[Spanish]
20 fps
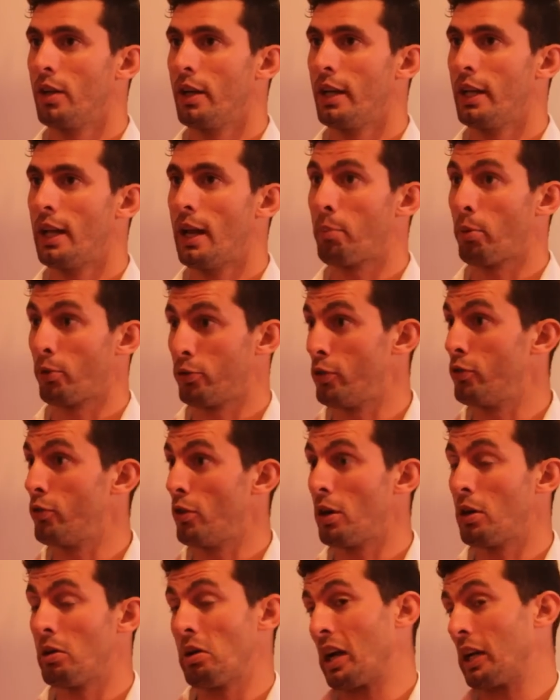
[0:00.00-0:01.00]
eh, la
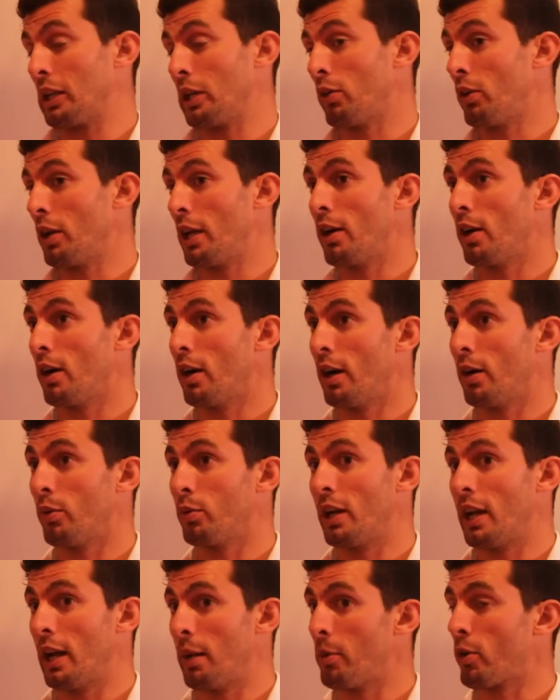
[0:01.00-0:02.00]
posición en una categoría,
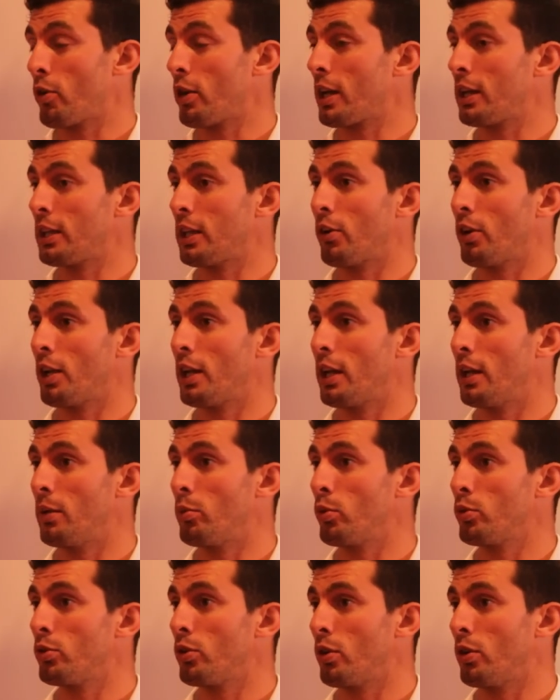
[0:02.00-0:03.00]
una de las mejores categorías del
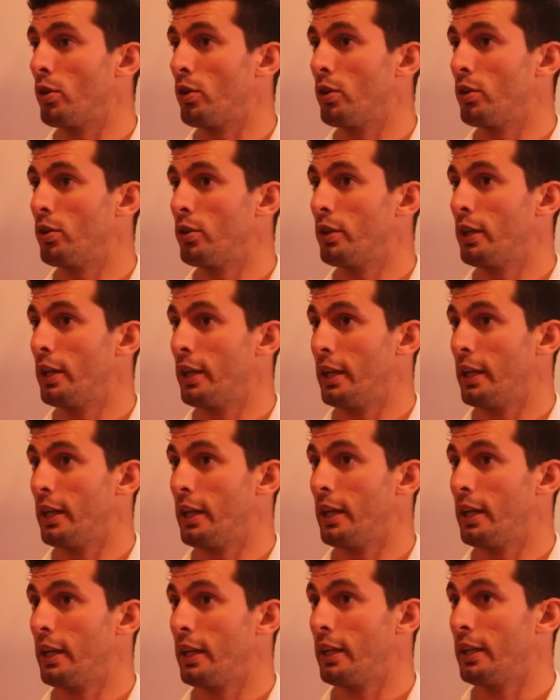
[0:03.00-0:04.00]
mundo
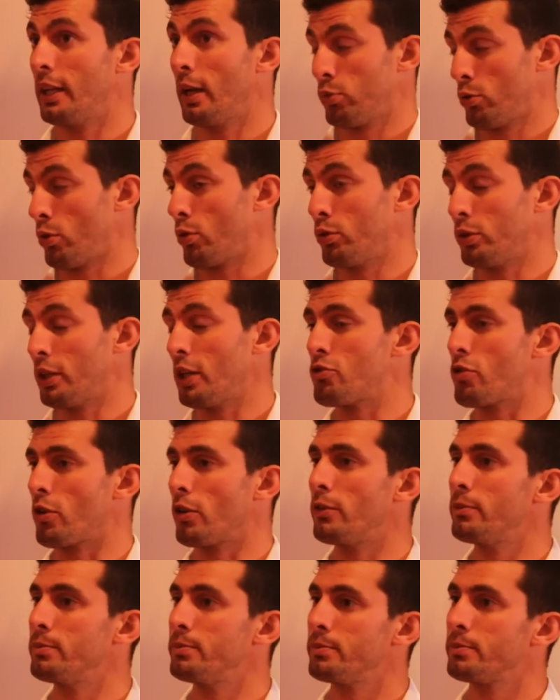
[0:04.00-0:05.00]
eh, de autos con techo.
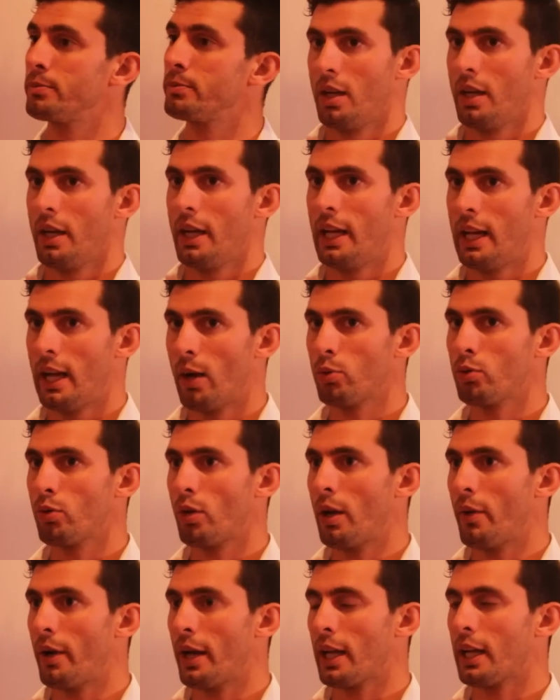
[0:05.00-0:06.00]
¿no? El
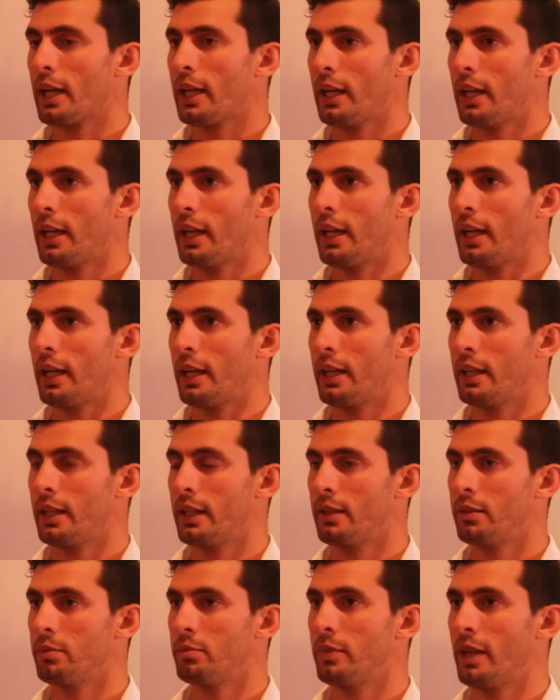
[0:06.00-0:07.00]
auto, la verdad que
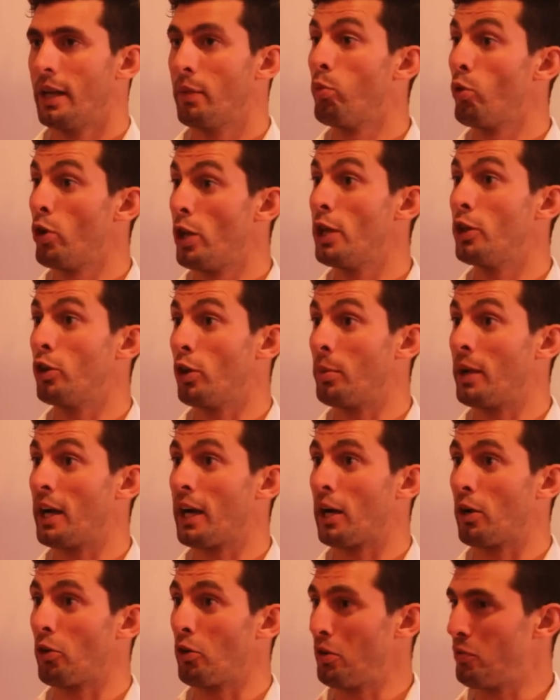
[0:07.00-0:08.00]
es muy lindo
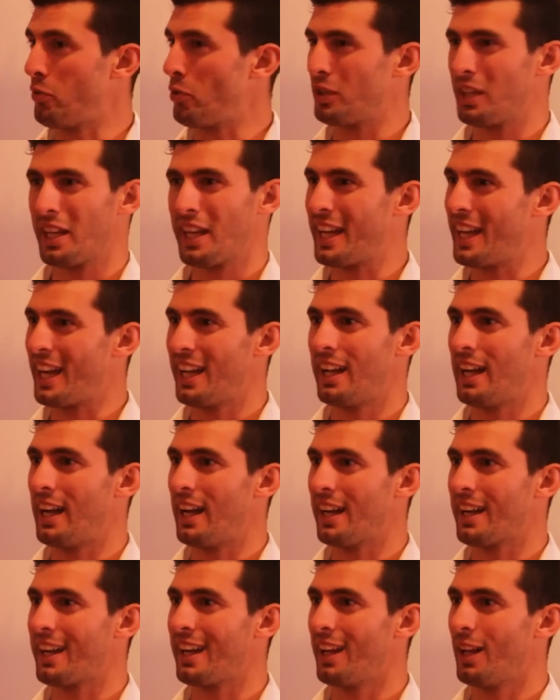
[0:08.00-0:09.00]
manejarlo. Disfruté
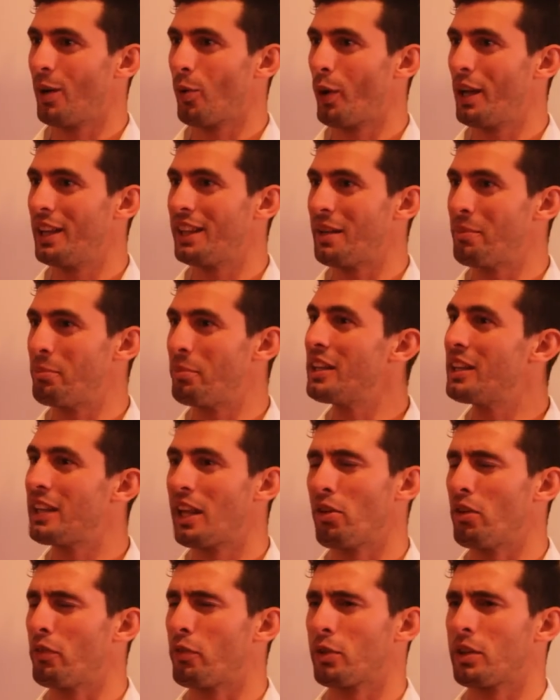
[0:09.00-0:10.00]
cada, cada vuelta en
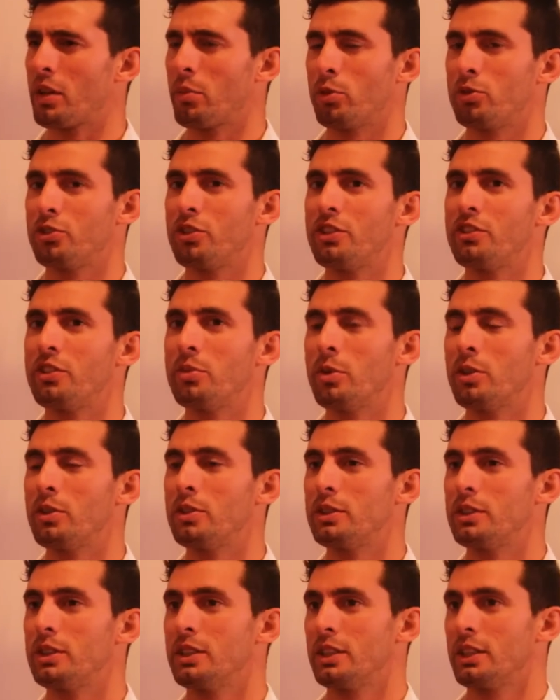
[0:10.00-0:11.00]
pista, lo disfruté muchísimo.
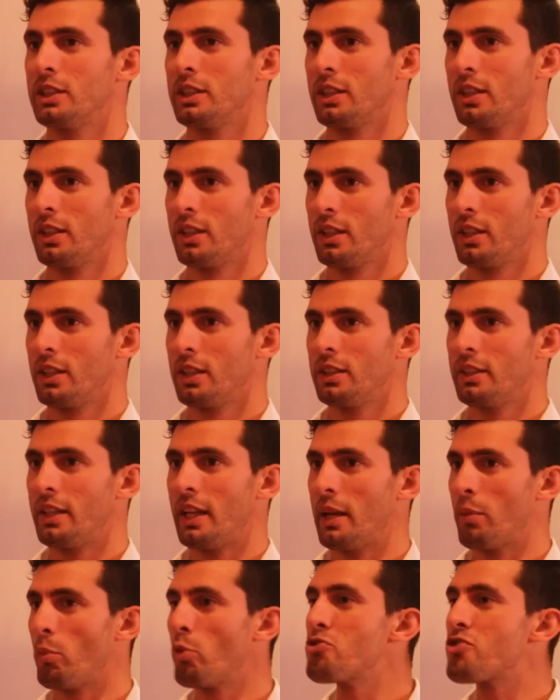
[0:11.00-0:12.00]

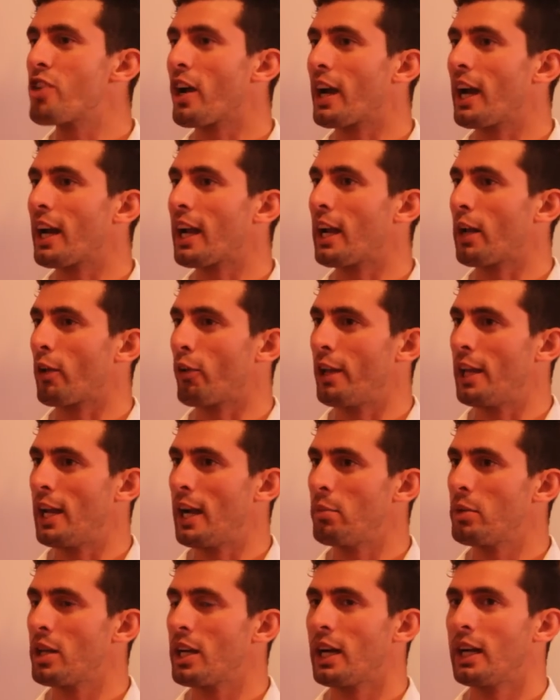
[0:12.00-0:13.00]
Tiene mucha carga
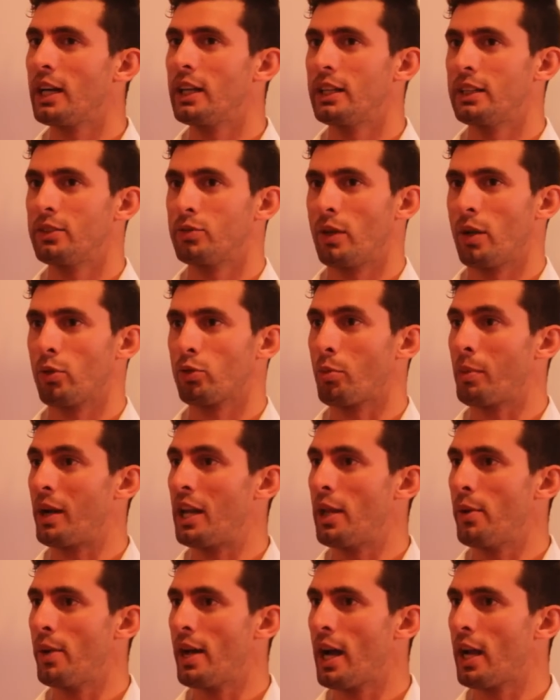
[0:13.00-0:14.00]
aerodinámica, es un auto
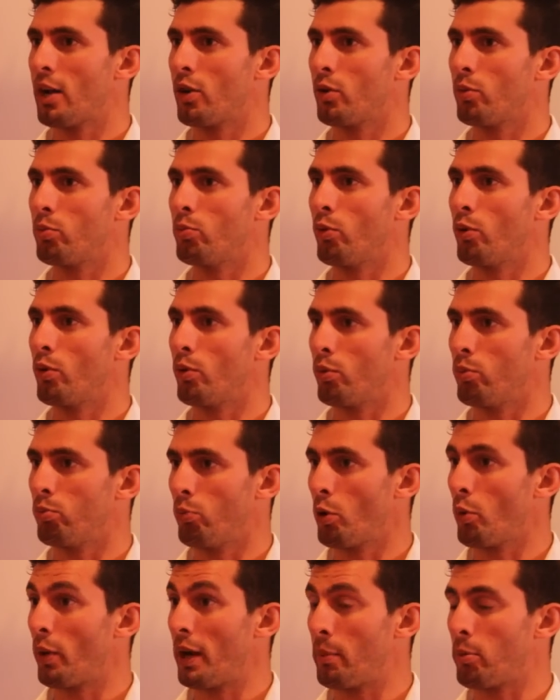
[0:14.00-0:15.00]
más liviano, muy,
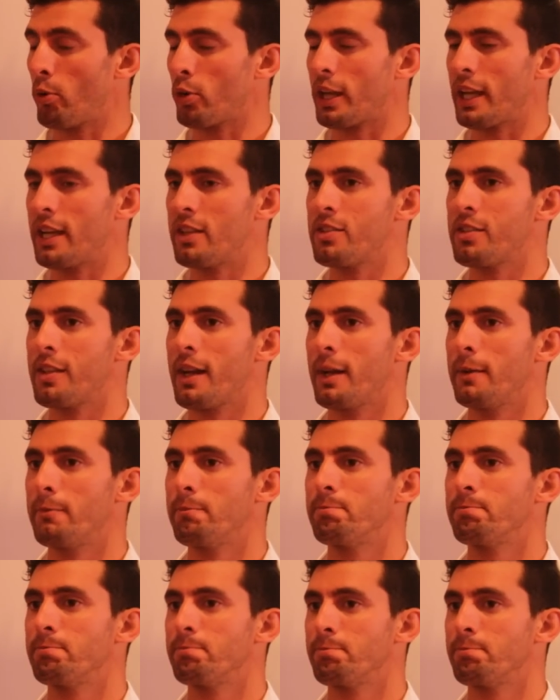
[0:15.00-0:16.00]
buena potencia,